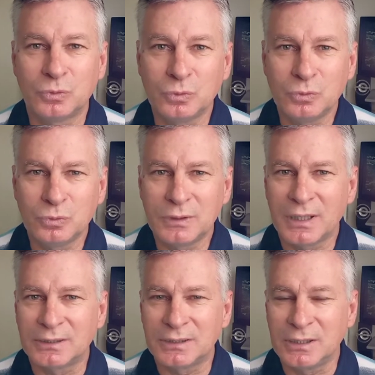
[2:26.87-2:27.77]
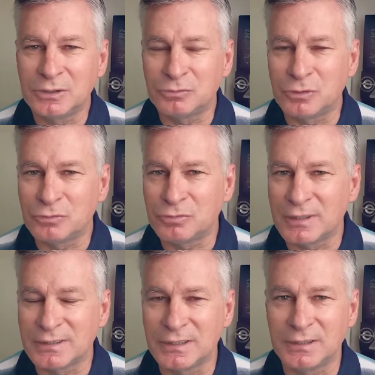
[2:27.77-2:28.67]
tudo que a gente for
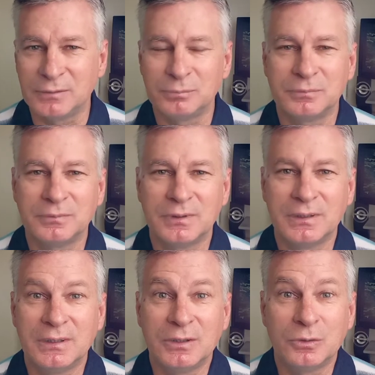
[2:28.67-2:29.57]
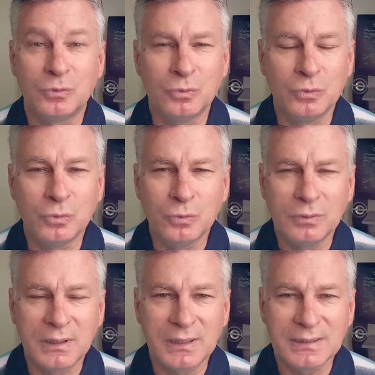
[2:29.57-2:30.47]
fazer
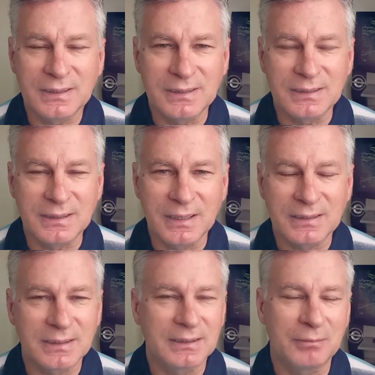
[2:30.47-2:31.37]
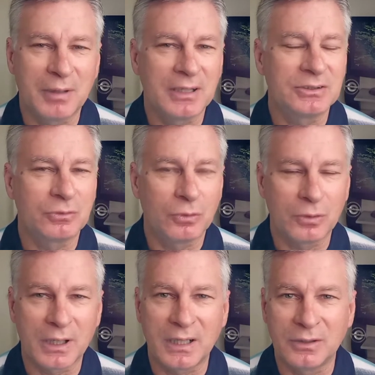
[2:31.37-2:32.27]
Nunca se esqueça jamais de
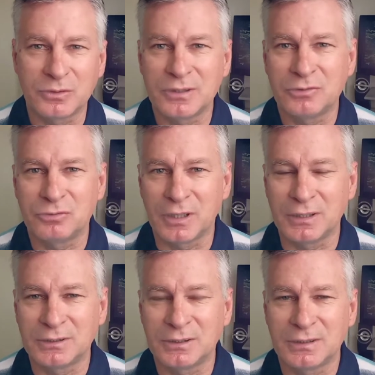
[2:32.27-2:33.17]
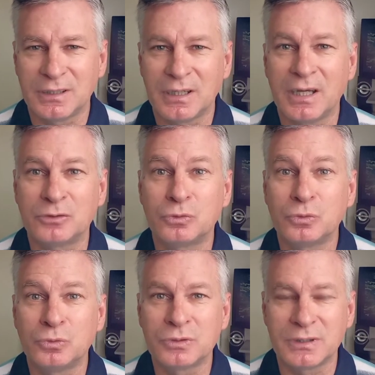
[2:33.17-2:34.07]
colocar Deus na frente. É
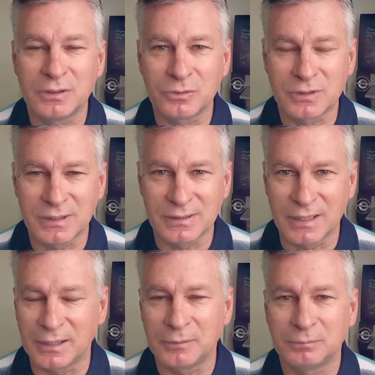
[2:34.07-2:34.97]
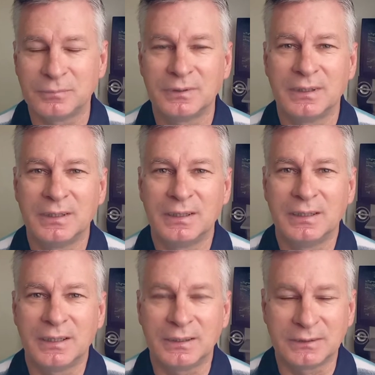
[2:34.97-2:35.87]
tudo se Deus quiser.
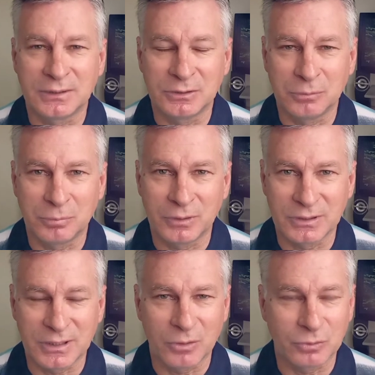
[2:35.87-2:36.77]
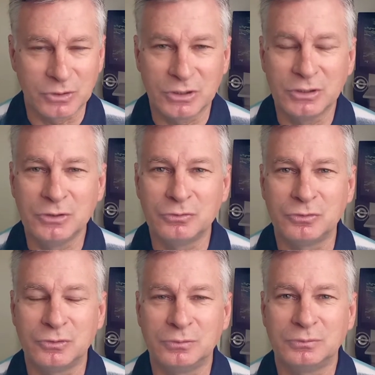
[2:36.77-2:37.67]
A gente não pode ser
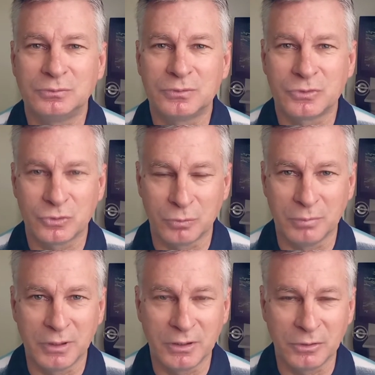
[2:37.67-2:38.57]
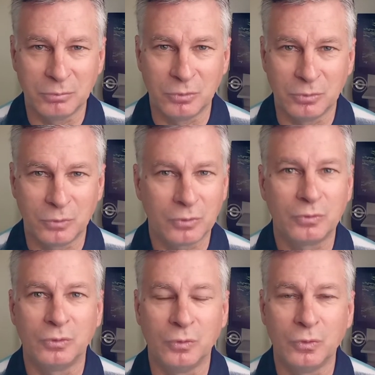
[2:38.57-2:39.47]
altivo, soberbo,
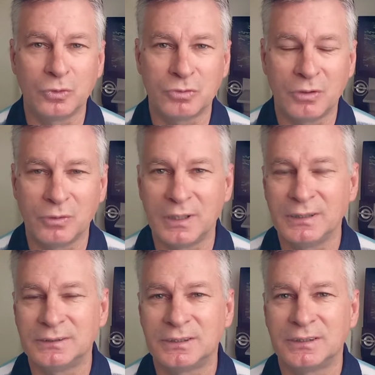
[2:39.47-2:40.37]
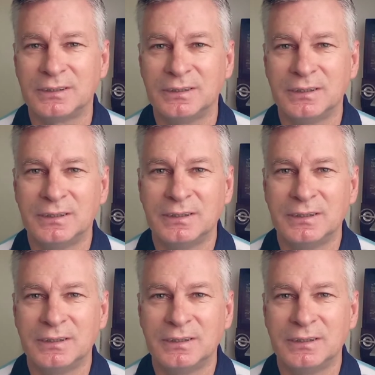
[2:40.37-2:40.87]
orgulhoso, arrogante